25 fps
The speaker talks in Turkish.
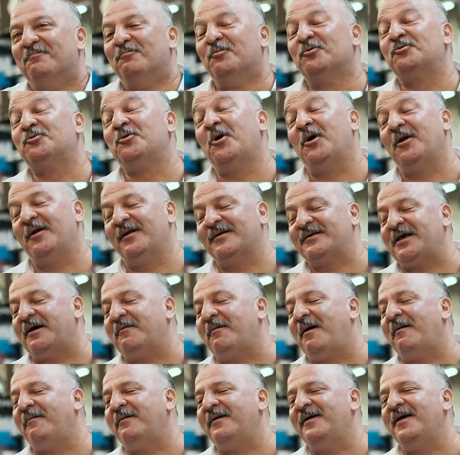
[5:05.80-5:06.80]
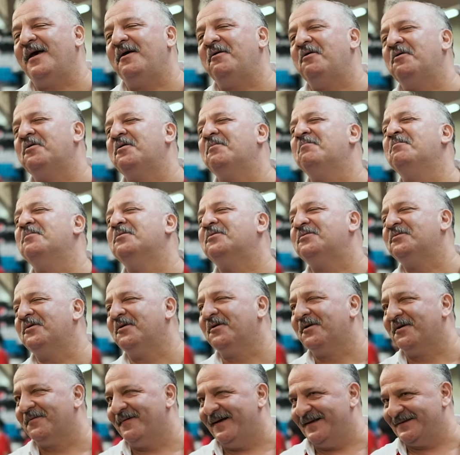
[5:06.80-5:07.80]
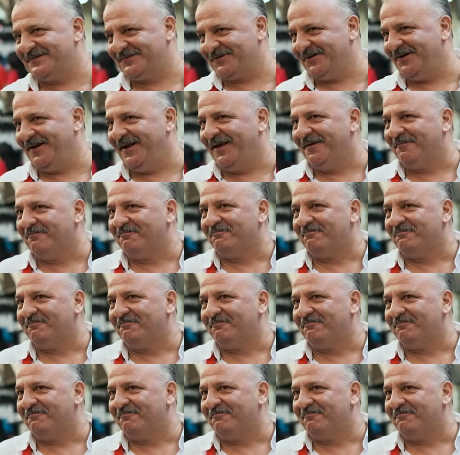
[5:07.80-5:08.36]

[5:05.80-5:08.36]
Mutlu olur. Kebabı yiyen o gün mutlu olur ben söyleyeyim.